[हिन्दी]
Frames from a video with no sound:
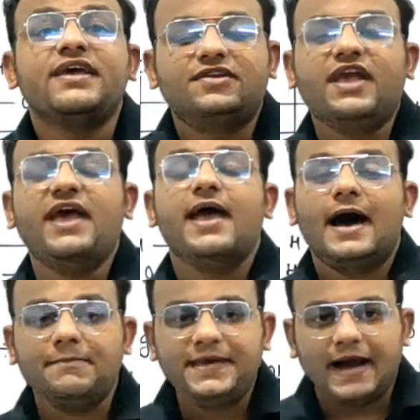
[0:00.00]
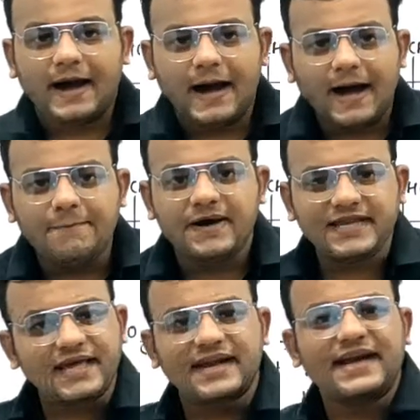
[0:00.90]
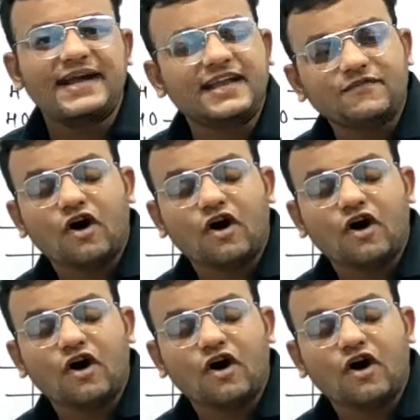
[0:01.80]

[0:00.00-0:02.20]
ठीक है अब यहां पर ये रिलेटिव